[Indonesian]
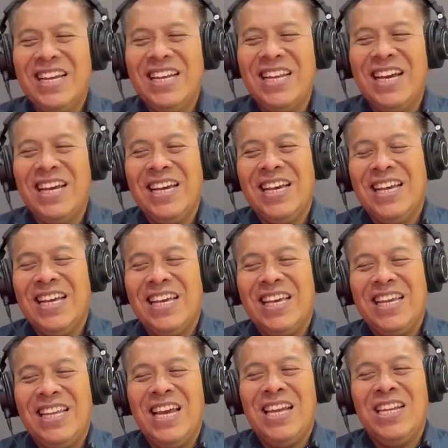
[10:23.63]
Nah,
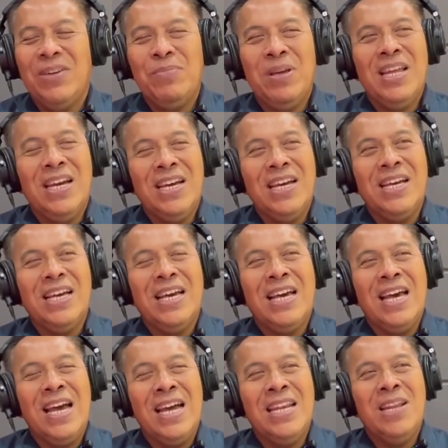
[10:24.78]
ini ada beda
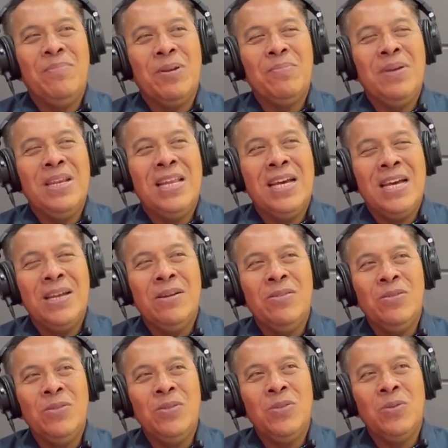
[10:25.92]
ada perbedaan
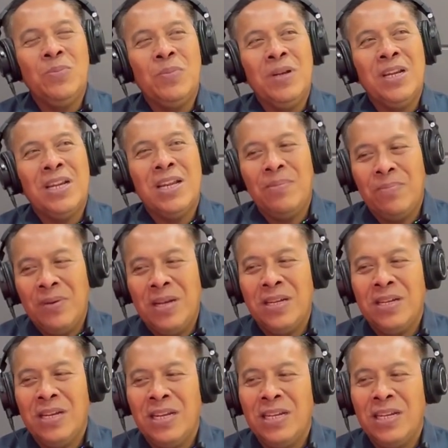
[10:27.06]
untuk penerapan